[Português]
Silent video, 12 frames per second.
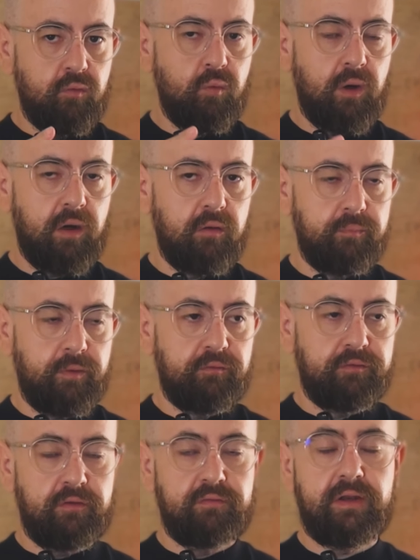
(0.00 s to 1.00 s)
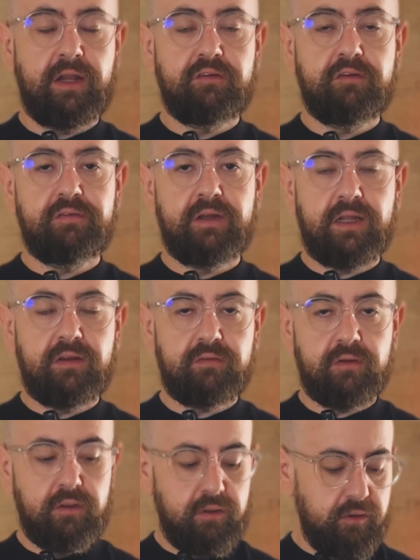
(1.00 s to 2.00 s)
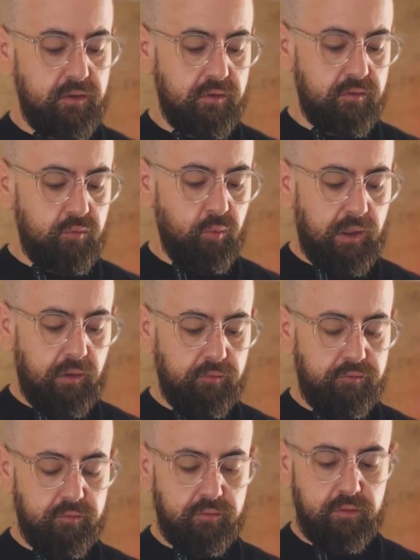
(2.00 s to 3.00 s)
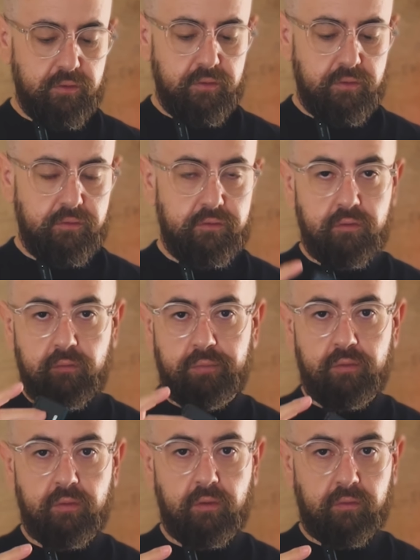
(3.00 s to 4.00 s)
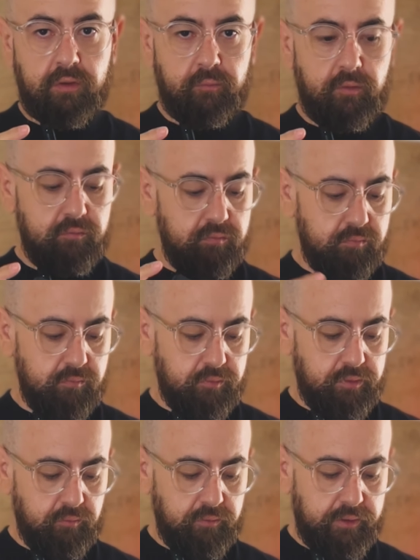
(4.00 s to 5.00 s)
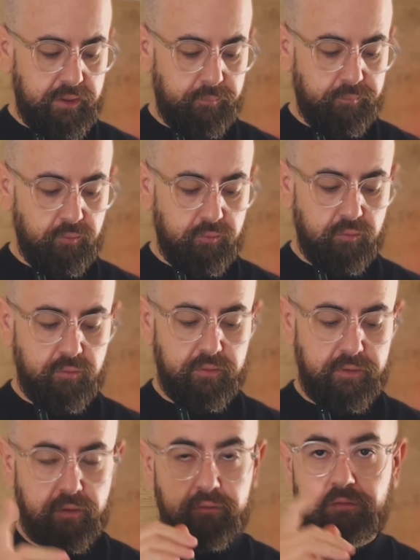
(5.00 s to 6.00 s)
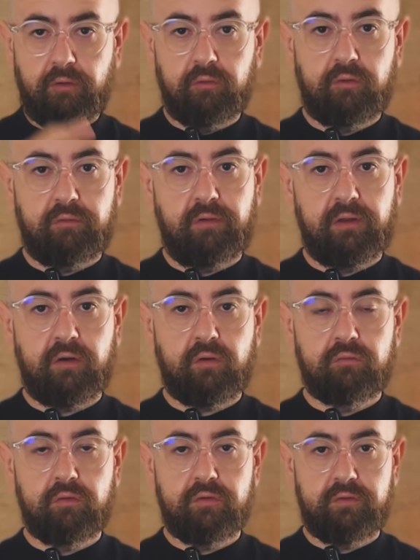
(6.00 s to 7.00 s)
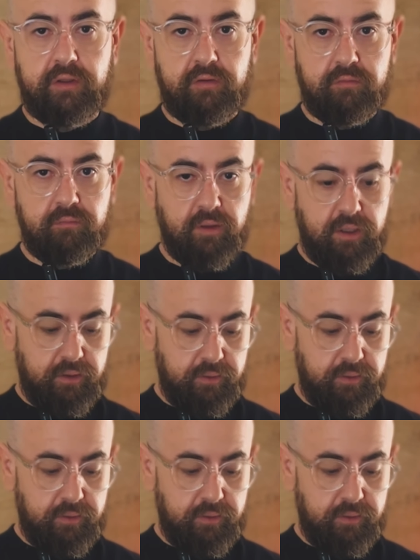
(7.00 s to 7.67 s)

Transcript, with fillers: o áudio, para vocês verem a diferença do áudio de um para o outro, tá bom? Então daqui a pouco eu volto a falar com vocês. Bora